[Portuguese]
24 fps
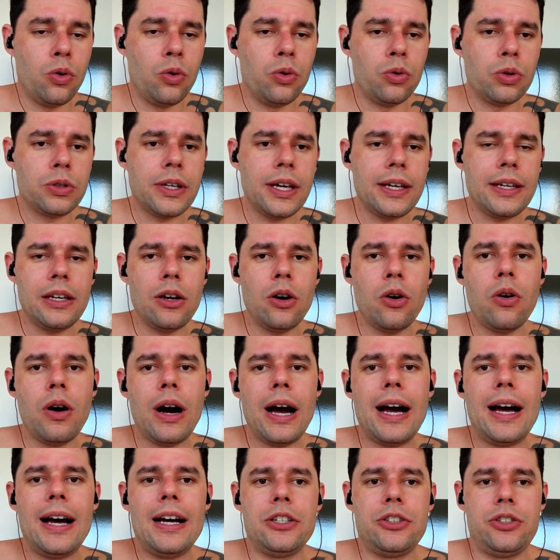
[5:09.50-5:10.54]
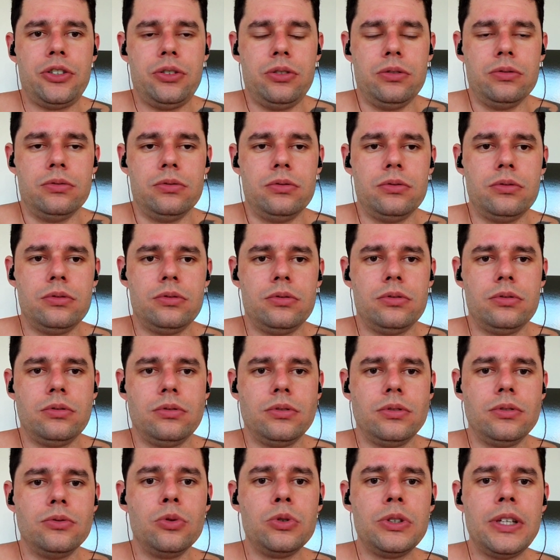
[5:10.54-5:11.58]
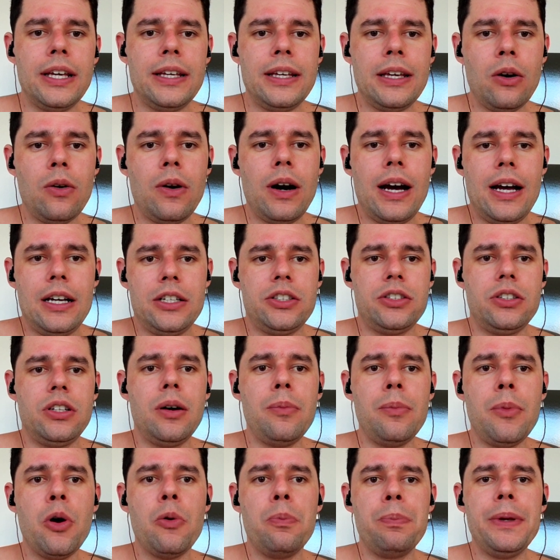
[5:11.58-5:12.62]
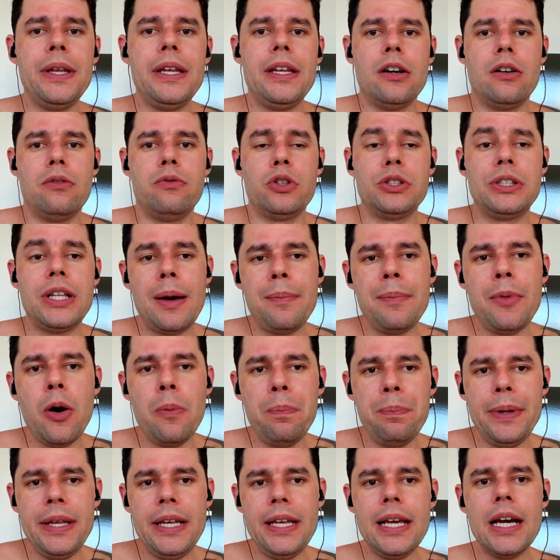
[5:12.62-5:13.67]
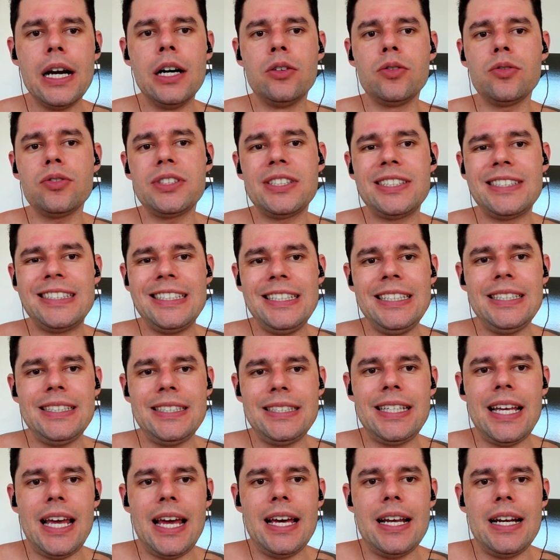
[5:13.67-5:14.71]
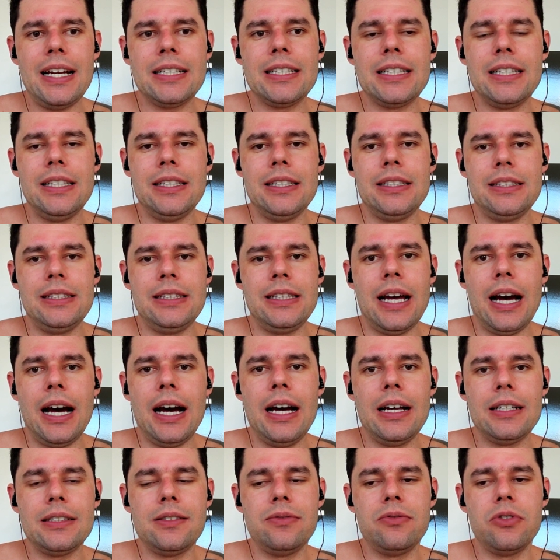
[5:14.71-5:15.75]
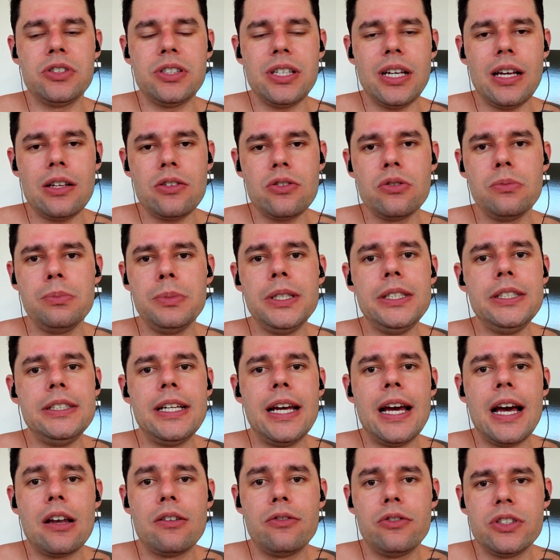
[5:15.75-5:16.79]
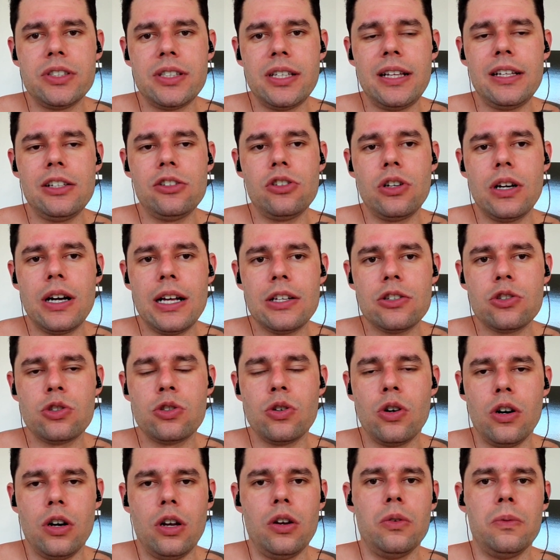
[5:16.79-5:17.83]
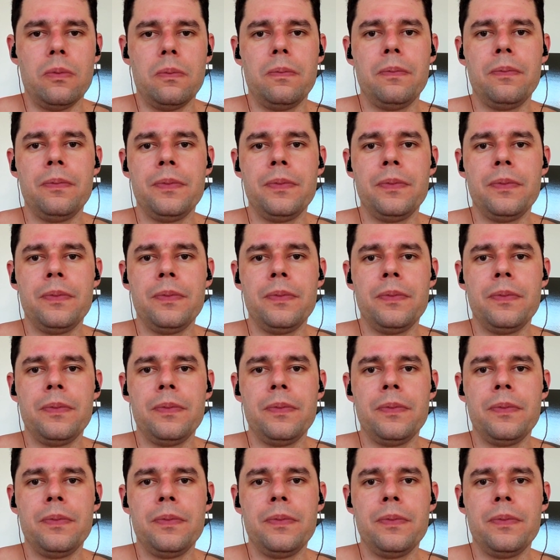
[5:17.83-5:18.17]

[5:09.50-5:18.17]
O que, que eu acho? O que, que eu acho na minha opinião? Vou dar minha opinião sincera aqui, tá? Se você quer subir de elo, você tem que jogar solo,